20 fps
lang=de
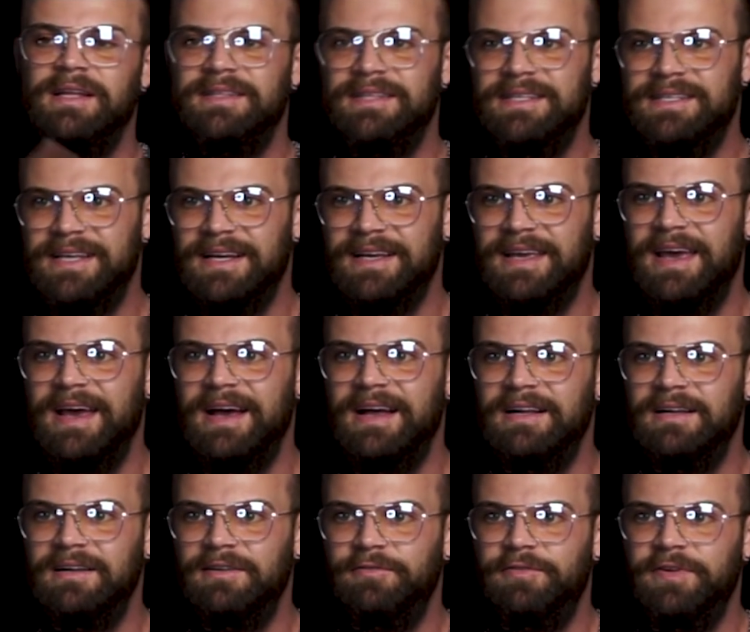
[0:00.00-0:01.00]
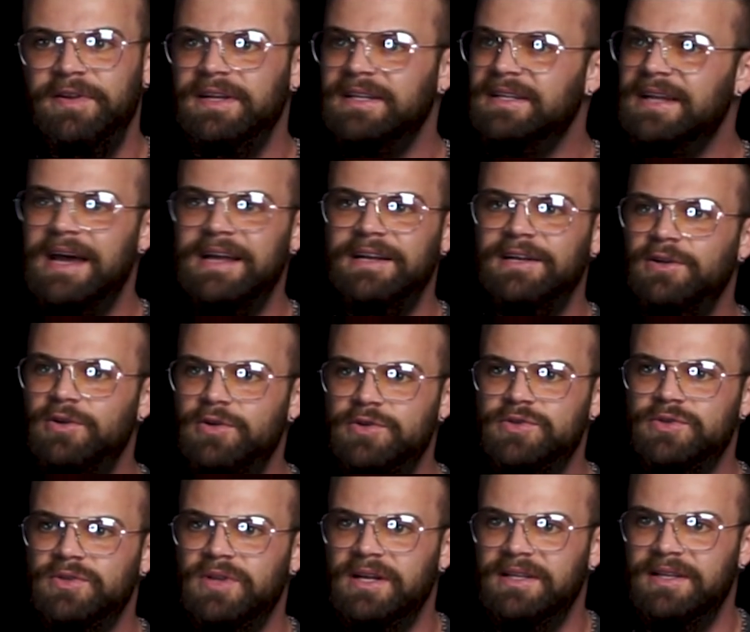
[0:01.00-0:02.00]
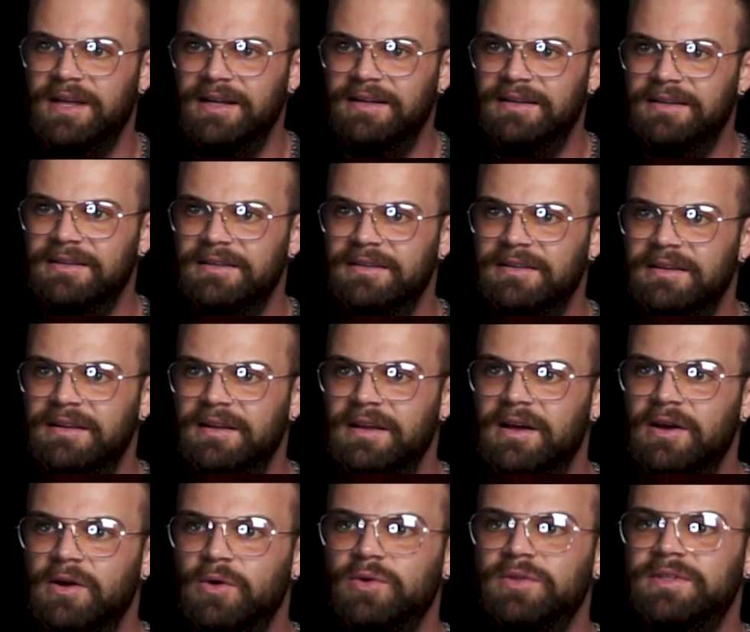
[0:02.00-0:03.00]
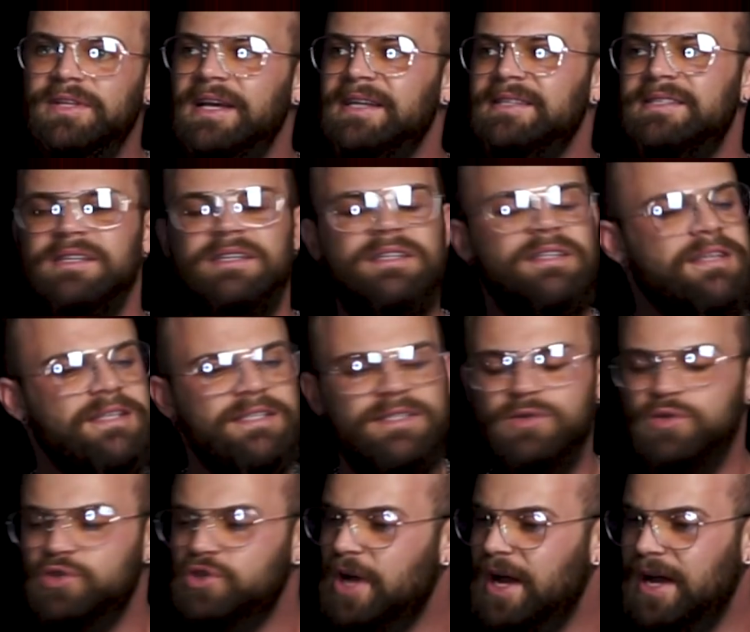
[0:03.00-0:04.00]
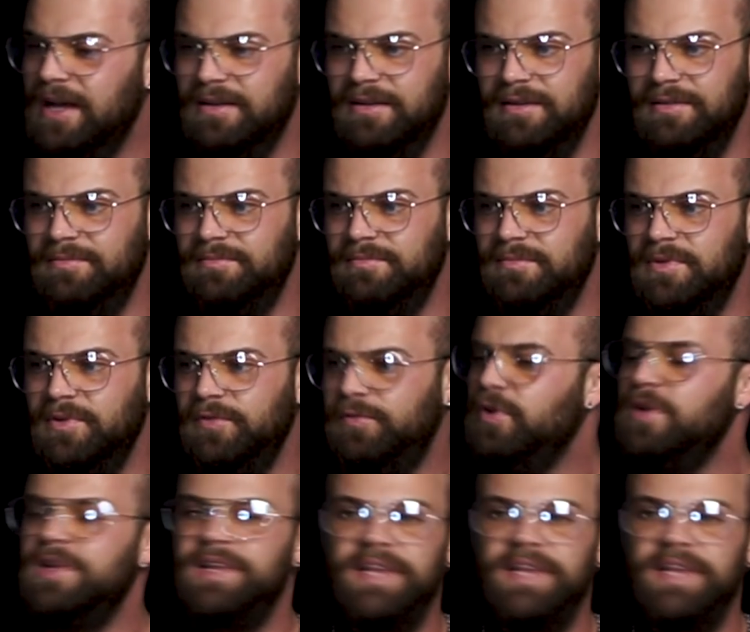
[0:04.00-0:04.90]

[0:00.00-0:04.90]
Dieser Kerl findet eine Lösung nach der anderen. Und der ist sich nicht zu schade für